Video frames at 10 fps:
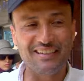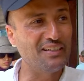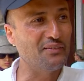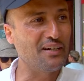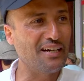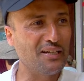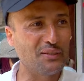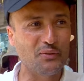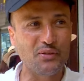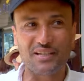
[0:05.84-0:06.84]
حينما قال يا
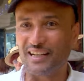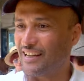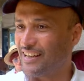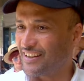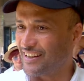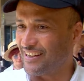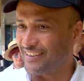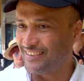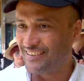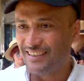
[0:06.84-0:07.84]
تونس الخضراء
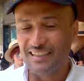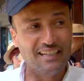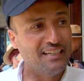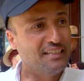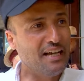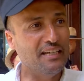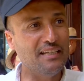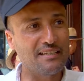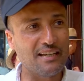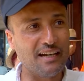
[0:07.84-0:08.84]

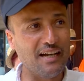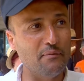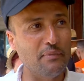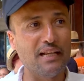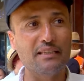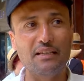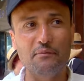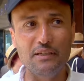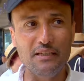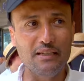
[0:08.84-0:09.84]
يعني صراحة بلد
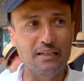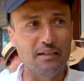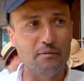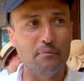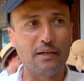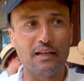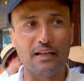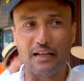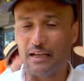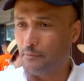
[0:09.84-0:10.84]
جميل بل